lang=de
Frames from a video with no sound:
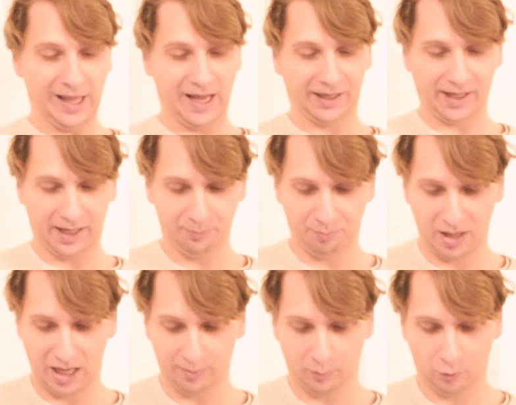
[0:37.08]
Er hatte ein
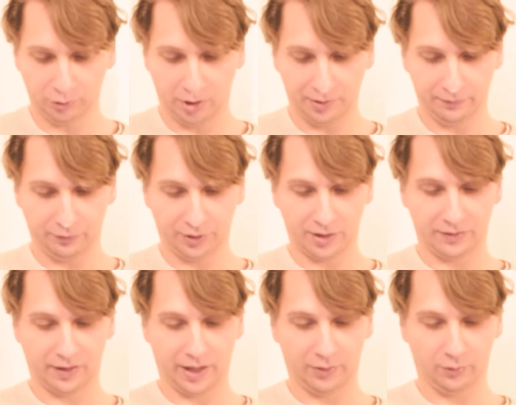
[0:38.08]
paar Monate vor der
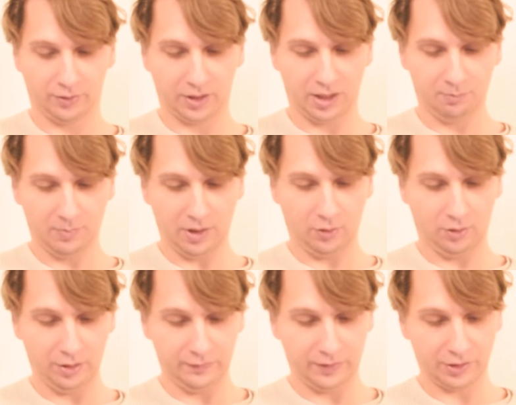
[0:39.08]
Trennung immer
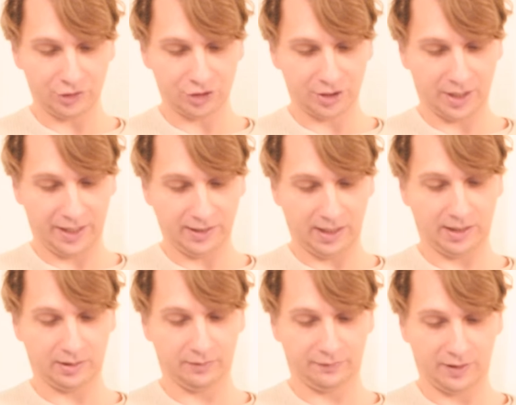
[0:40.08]
häufiger Streit
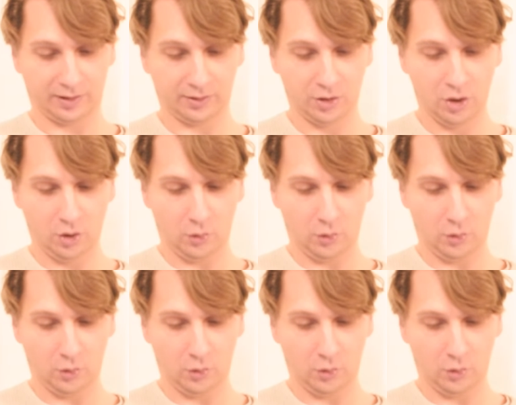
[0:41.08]
angefangen